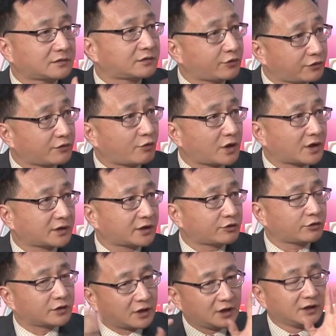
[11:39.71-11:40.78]
就是我刚才
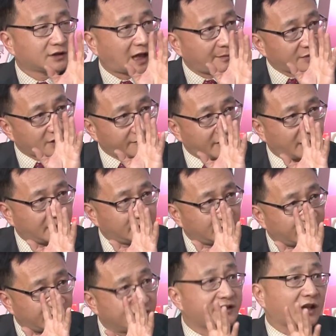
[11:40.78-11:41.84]
说的，他们是为了一个
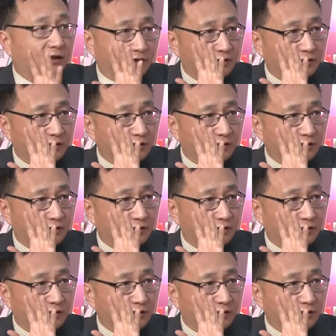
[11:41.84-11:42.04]
理想、